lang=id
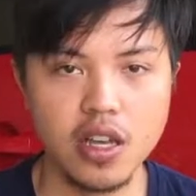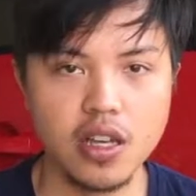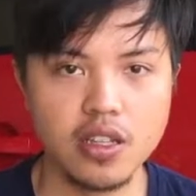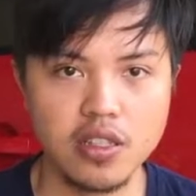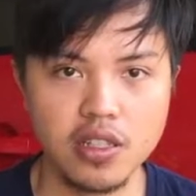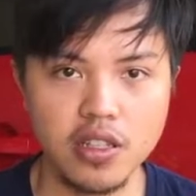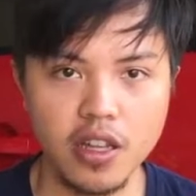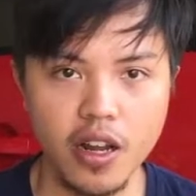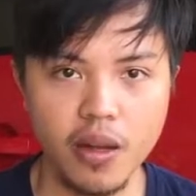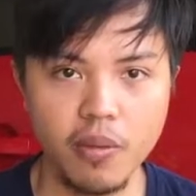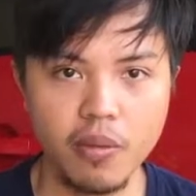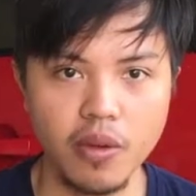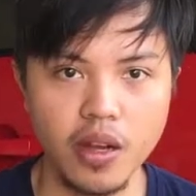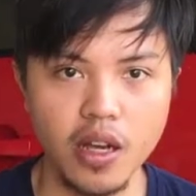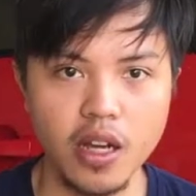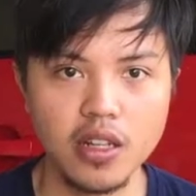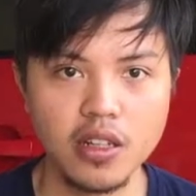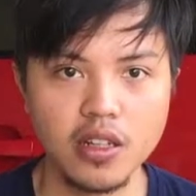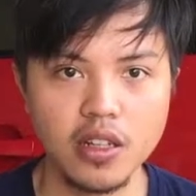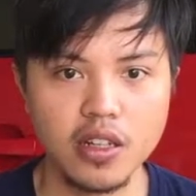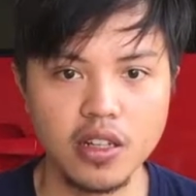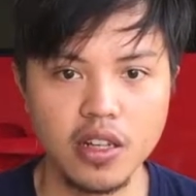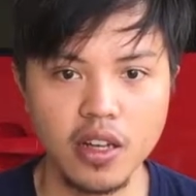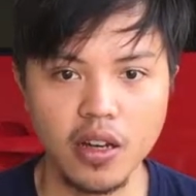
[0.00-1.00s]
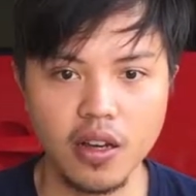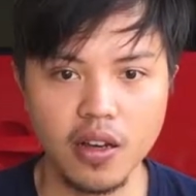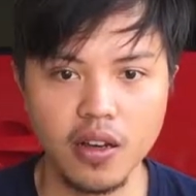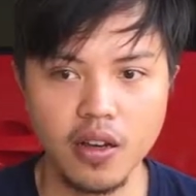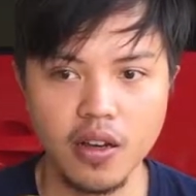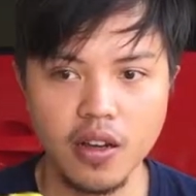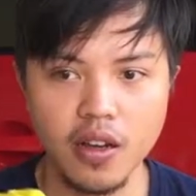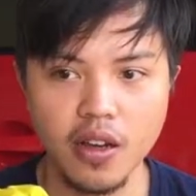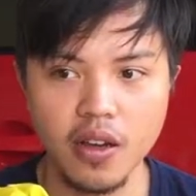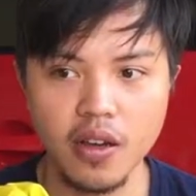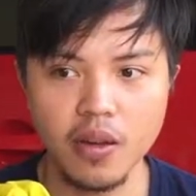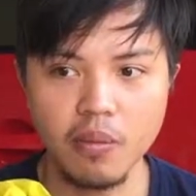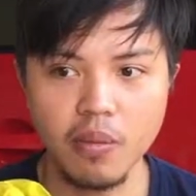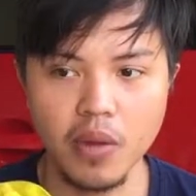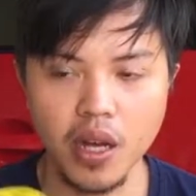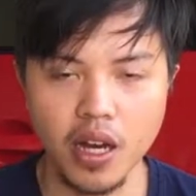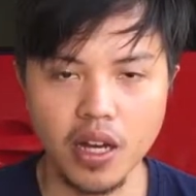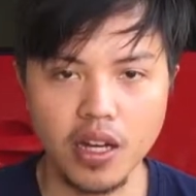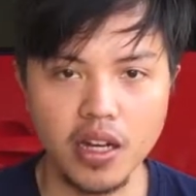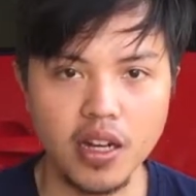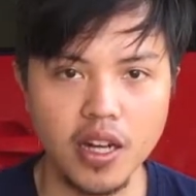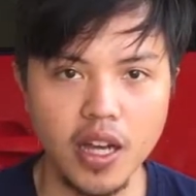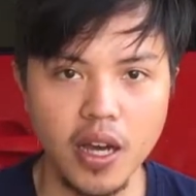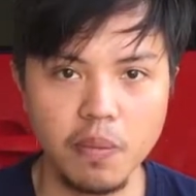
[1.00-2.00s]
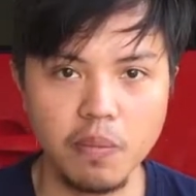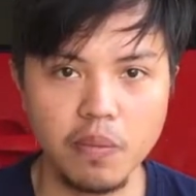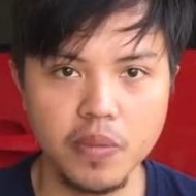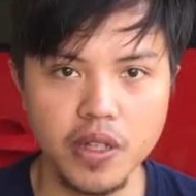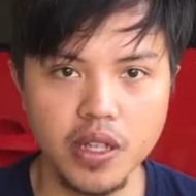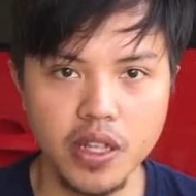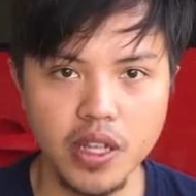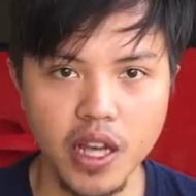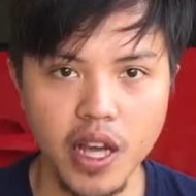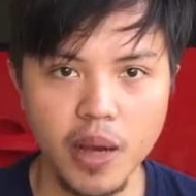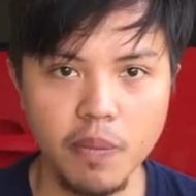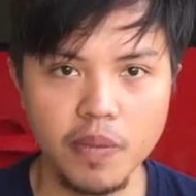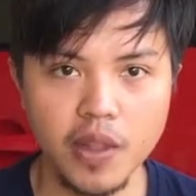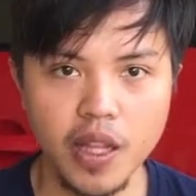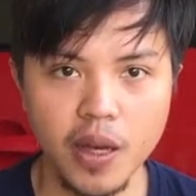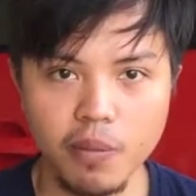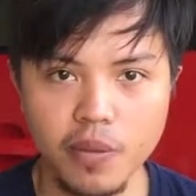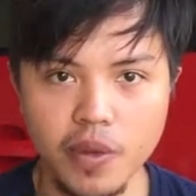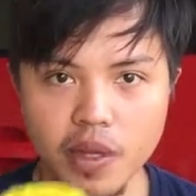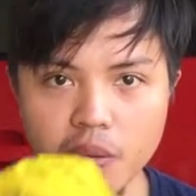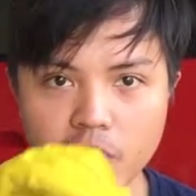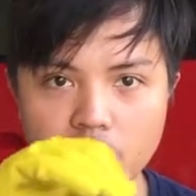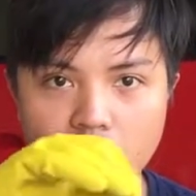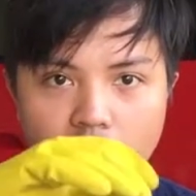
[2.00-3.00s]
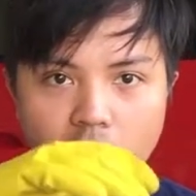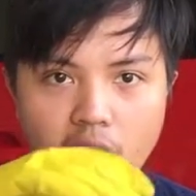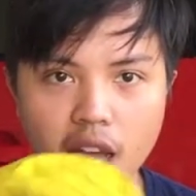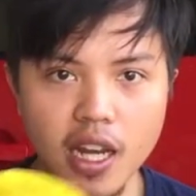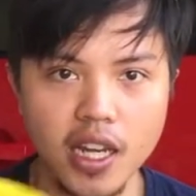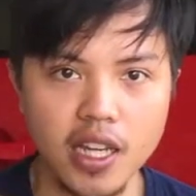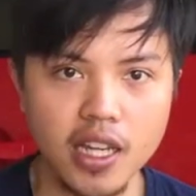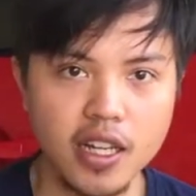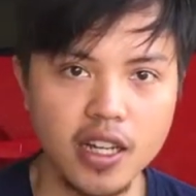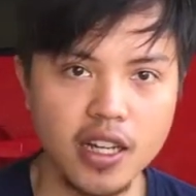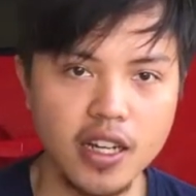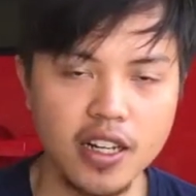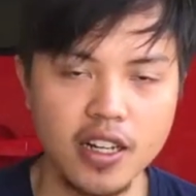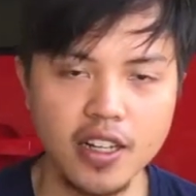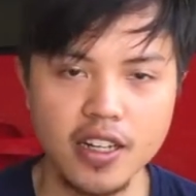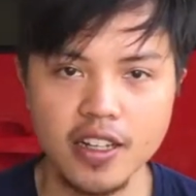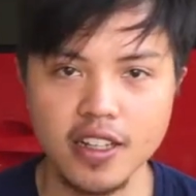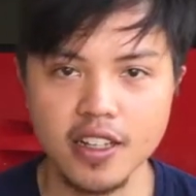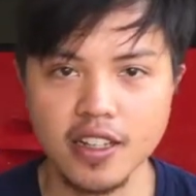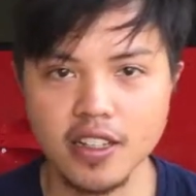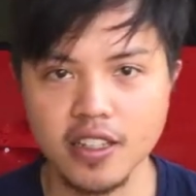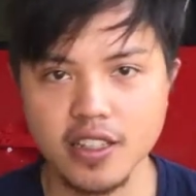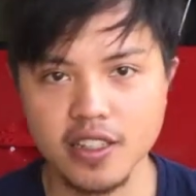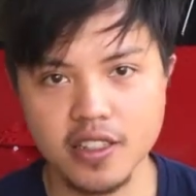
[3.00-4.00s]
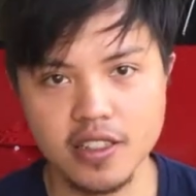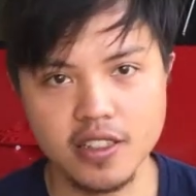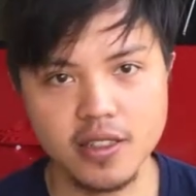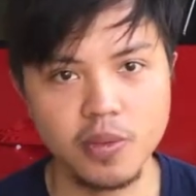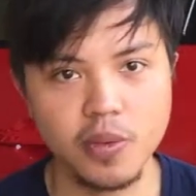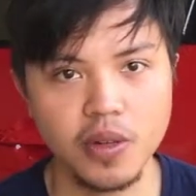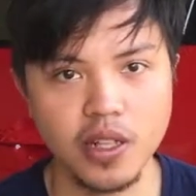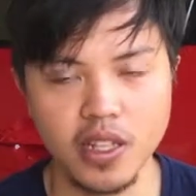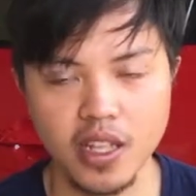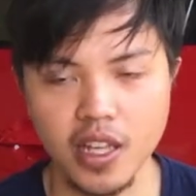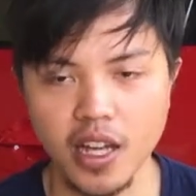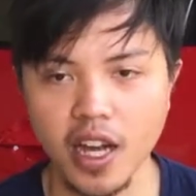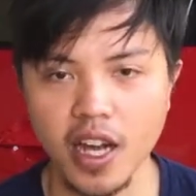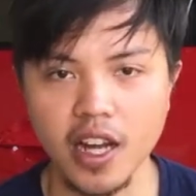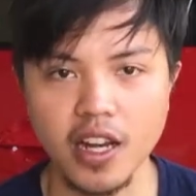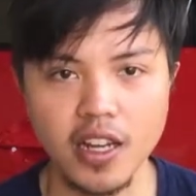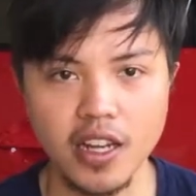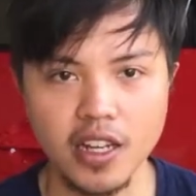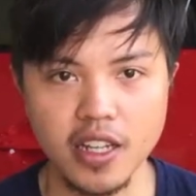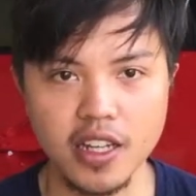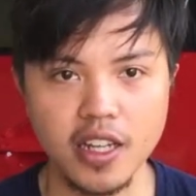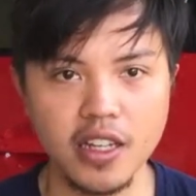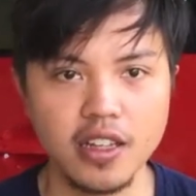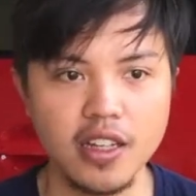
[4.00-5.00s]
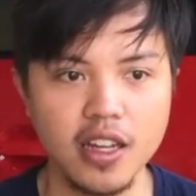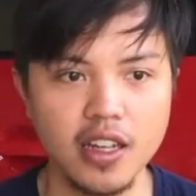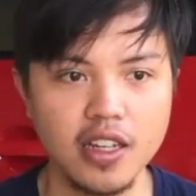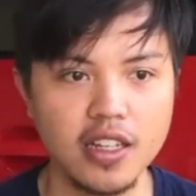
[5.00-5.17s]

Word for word: saya siramkan tidak mengendap di cup tapi mengalir seperti yang Anda lihat